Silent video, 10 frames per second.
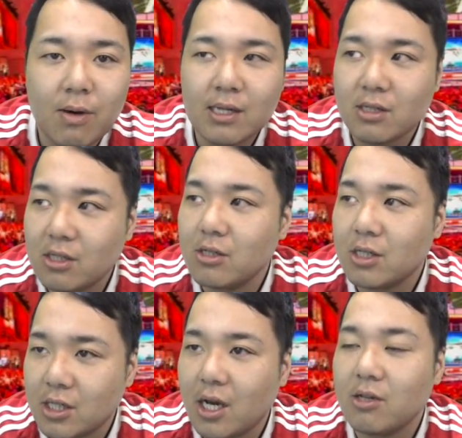
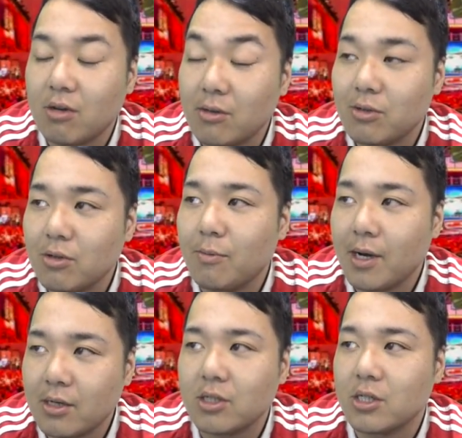ワンツーしたりとかそういうの
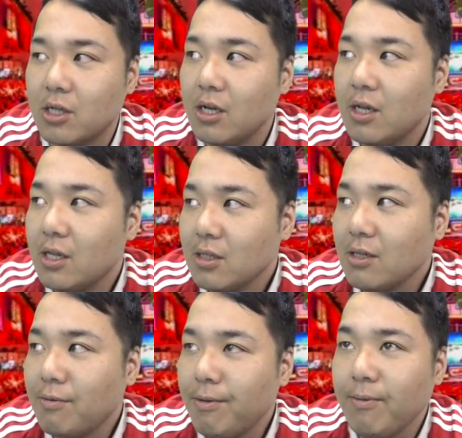もあるし。
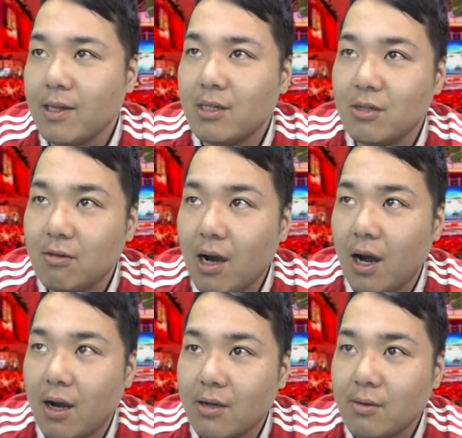ただ FIFA っていうの
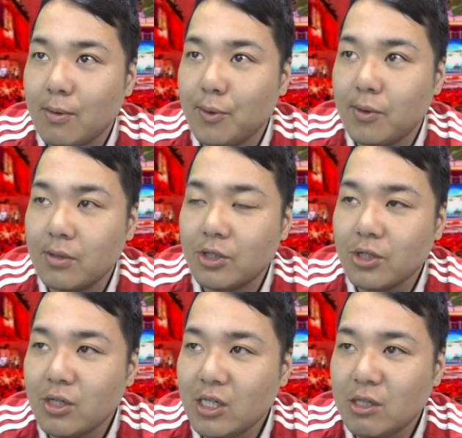は、
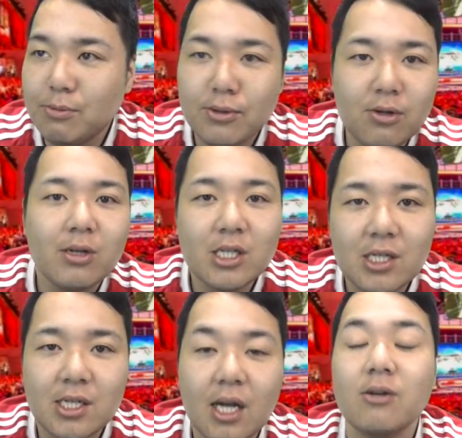11分の
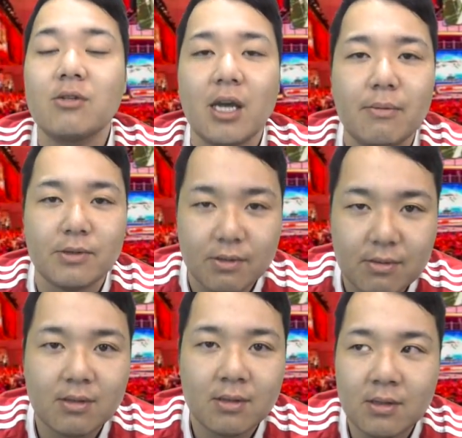1になるゲーム。
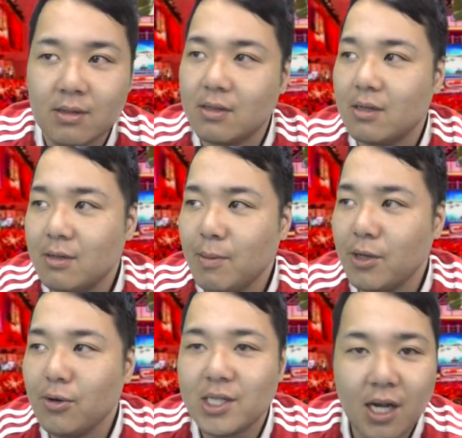ま
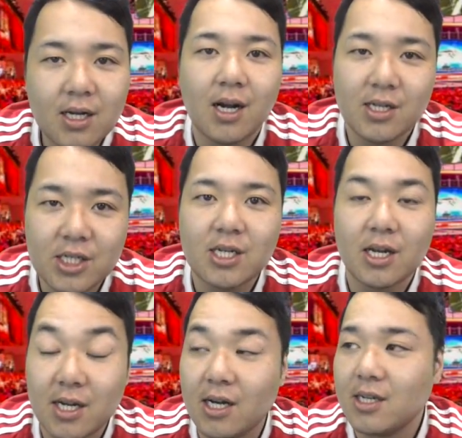あ、よりサッカーに
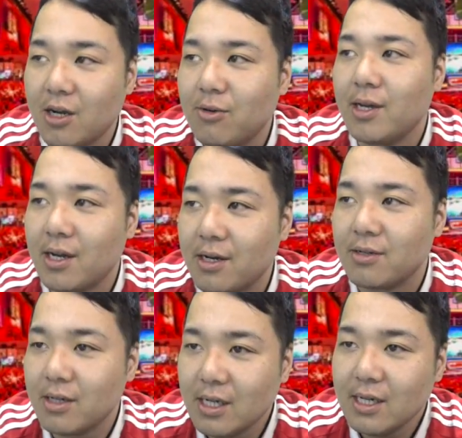近い感覚を得られる。